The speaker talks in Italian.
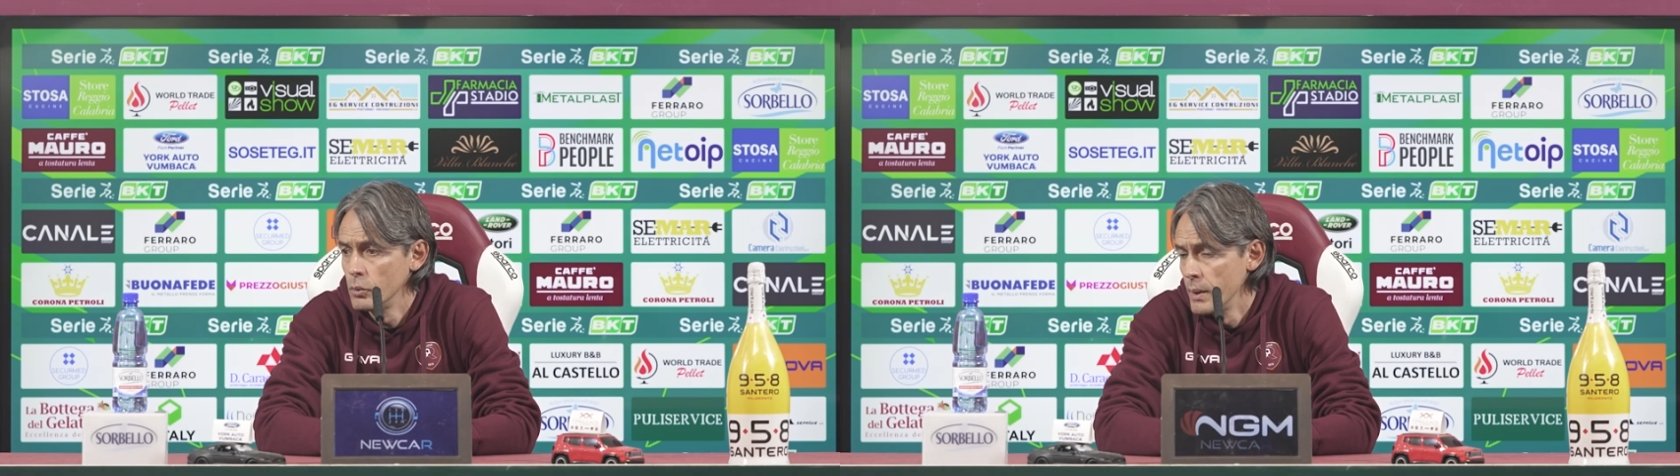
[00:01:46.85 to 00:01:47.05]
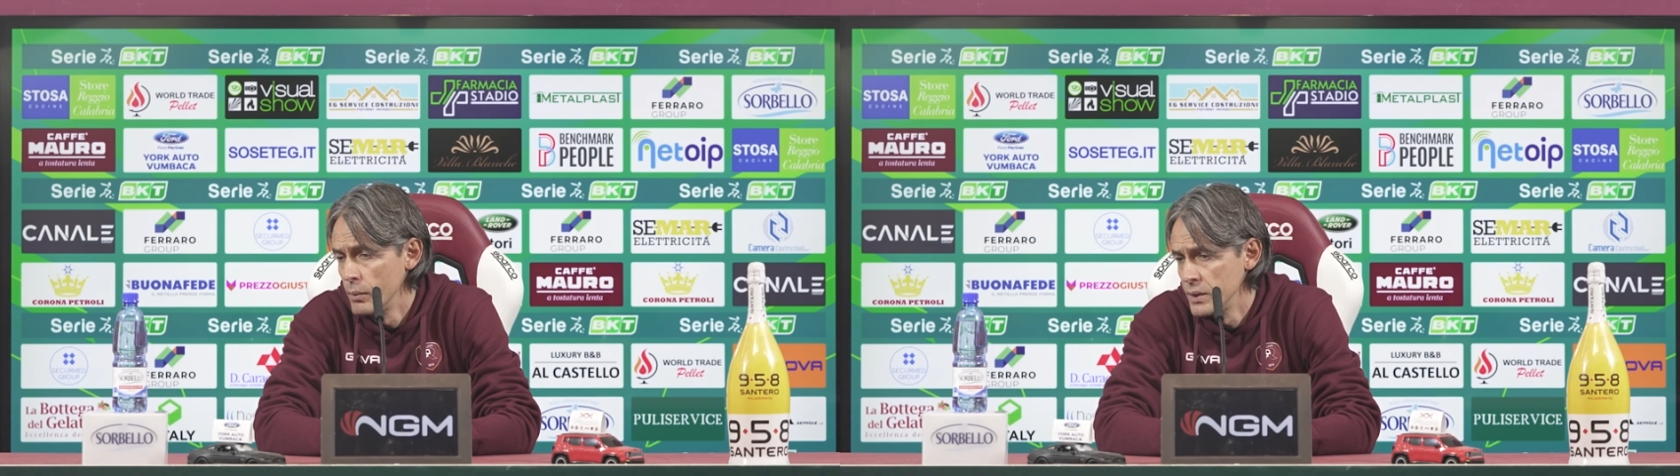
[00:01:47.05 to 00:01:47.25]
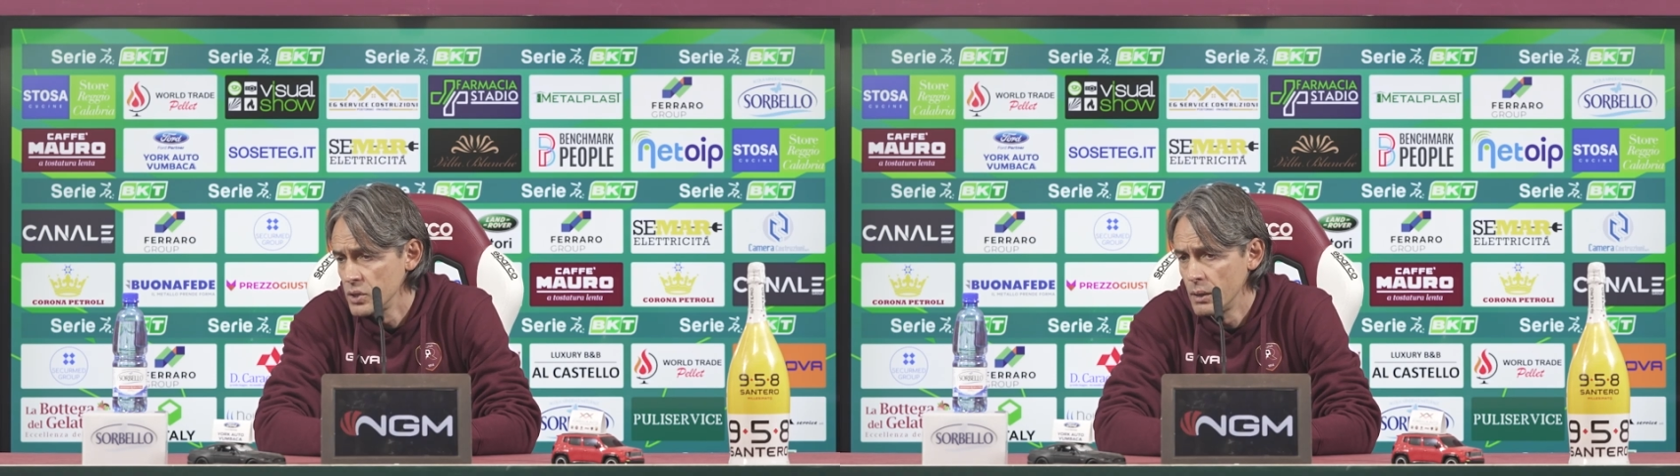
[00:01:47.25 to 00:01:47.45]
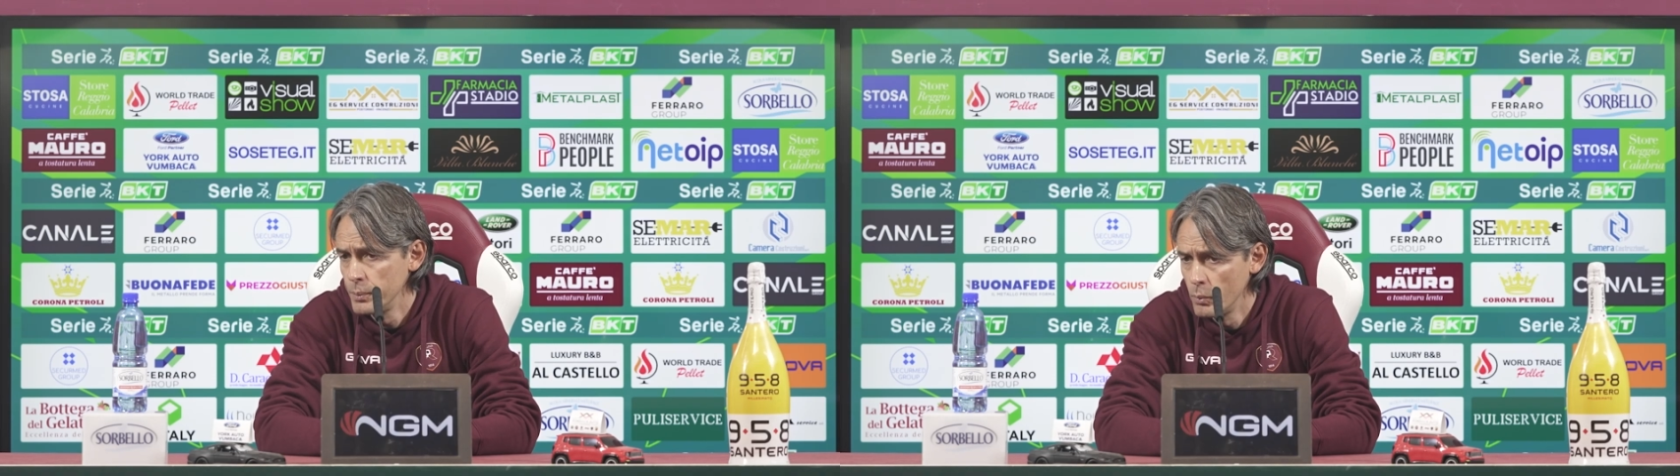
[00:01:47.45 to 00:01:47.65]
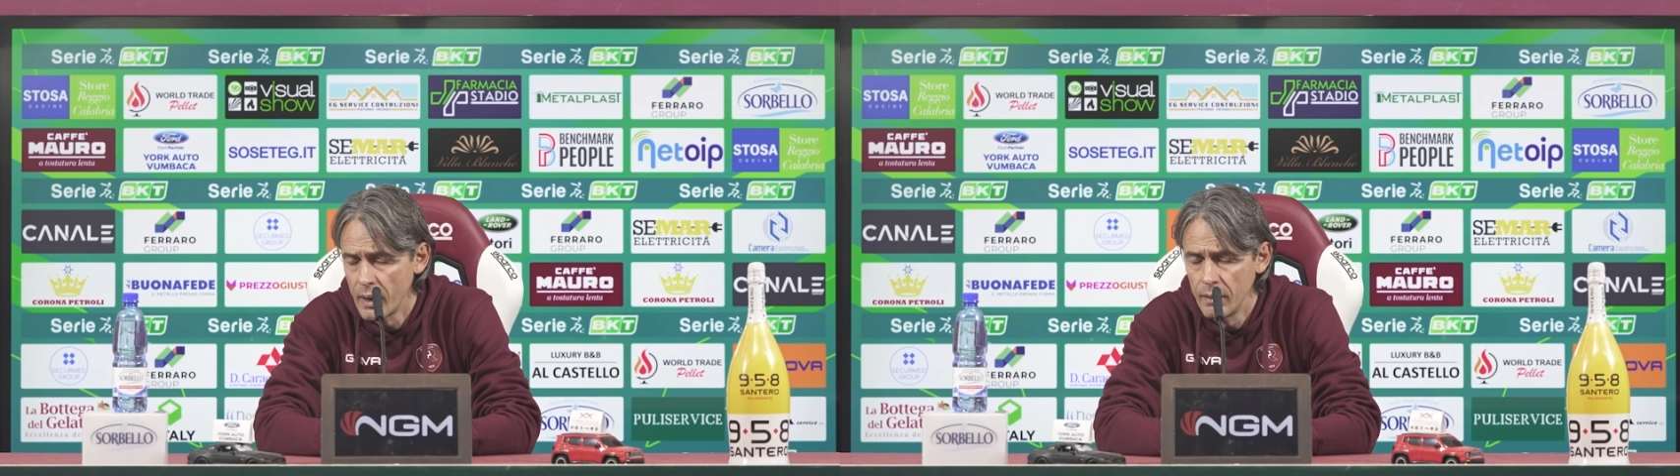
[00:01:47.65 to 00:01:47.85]
dobbiamo essere
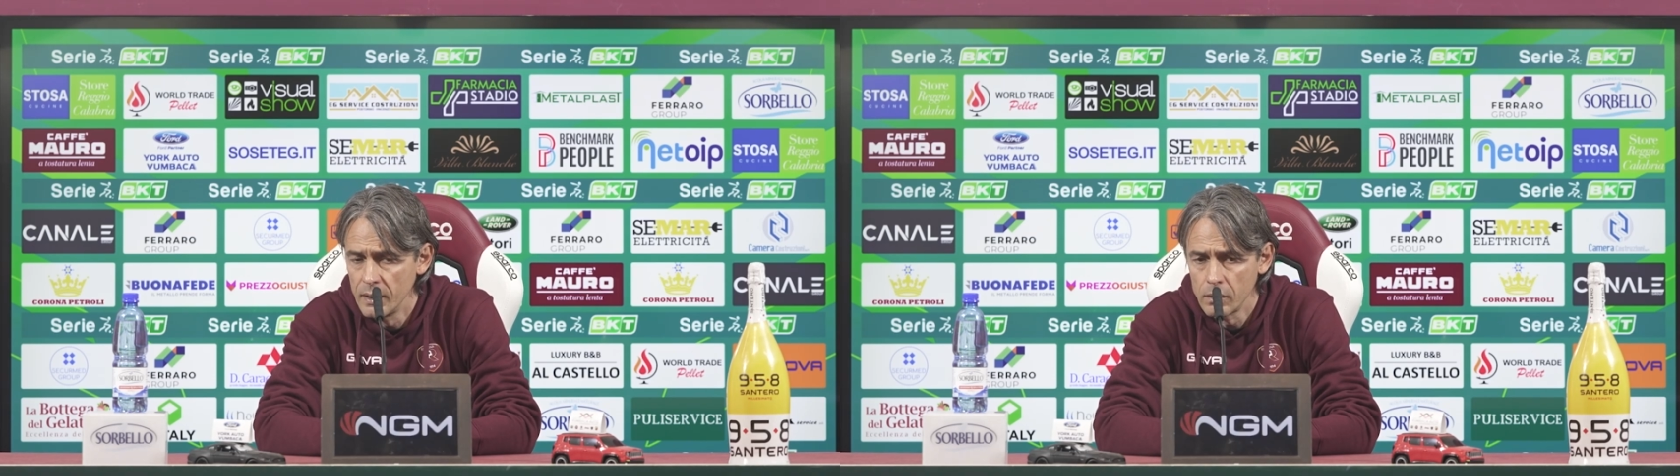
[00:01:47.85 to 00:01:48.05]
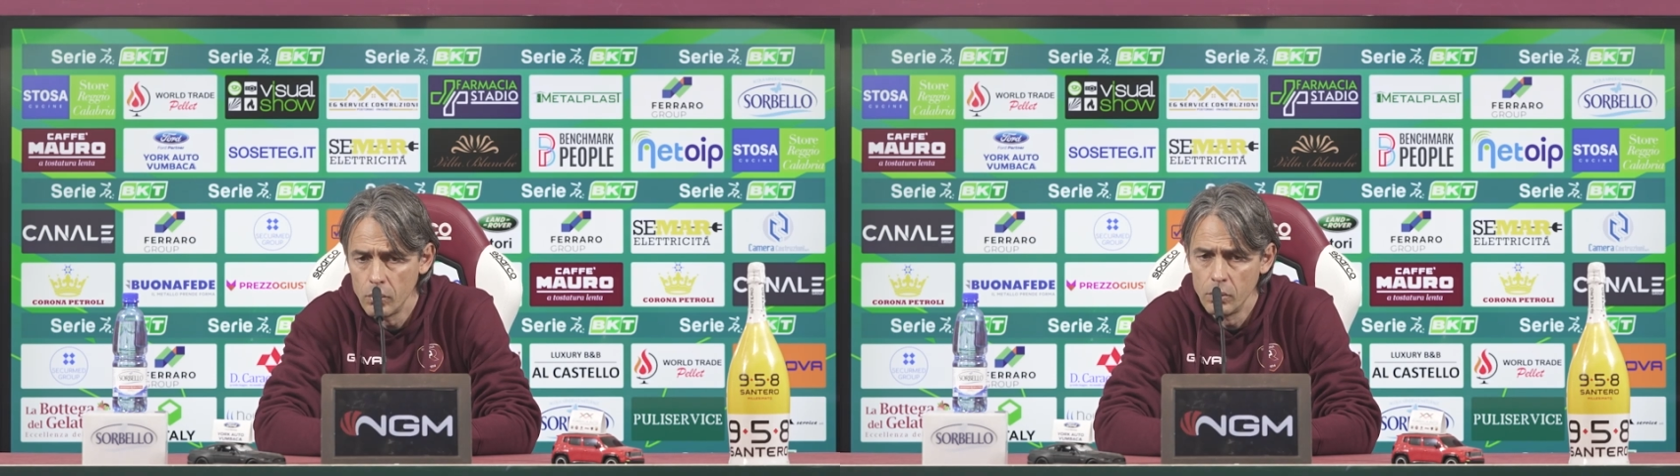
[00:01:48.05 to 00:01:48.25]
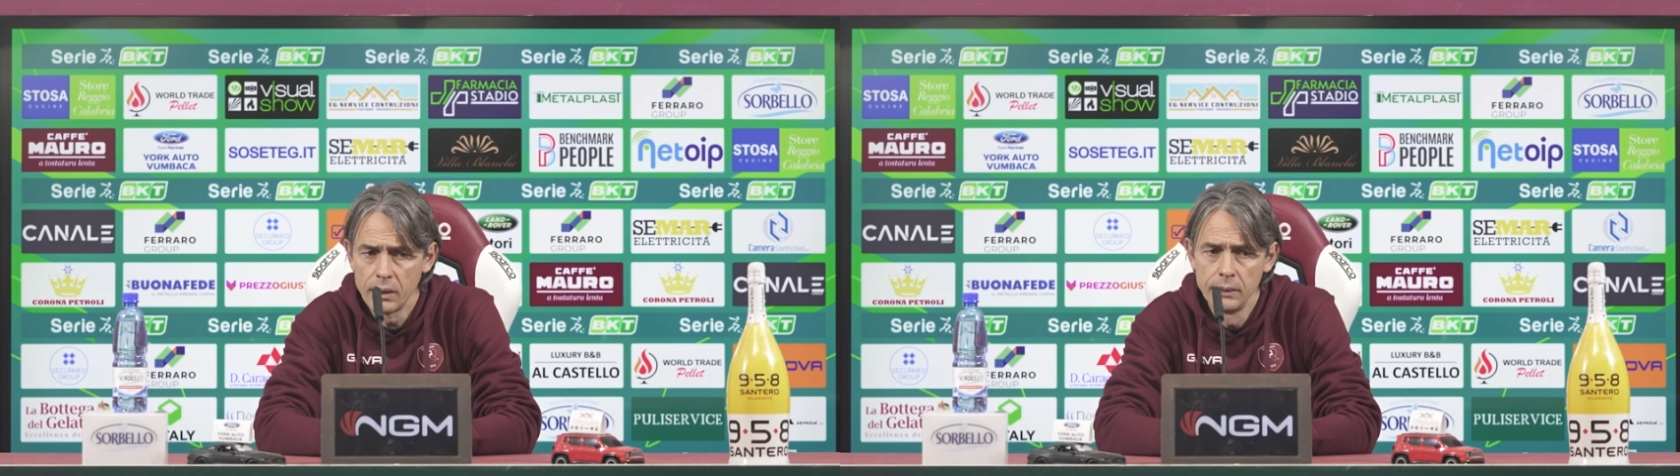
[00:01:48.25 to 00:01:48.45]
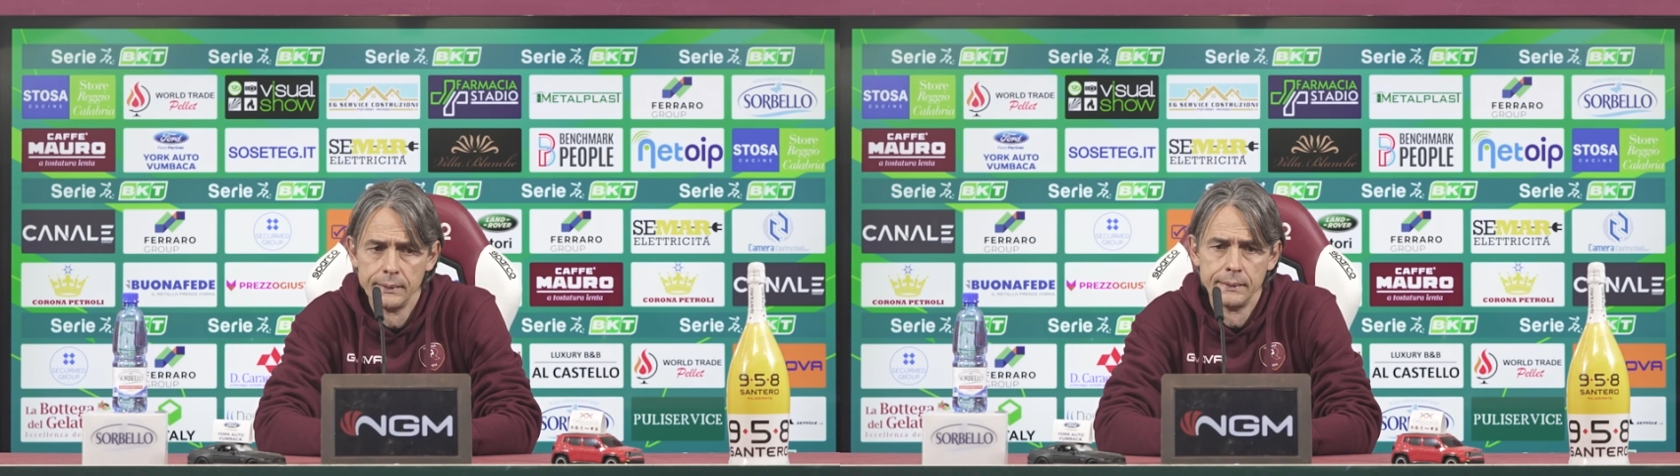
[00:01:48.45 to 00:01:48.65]
più bravi ancora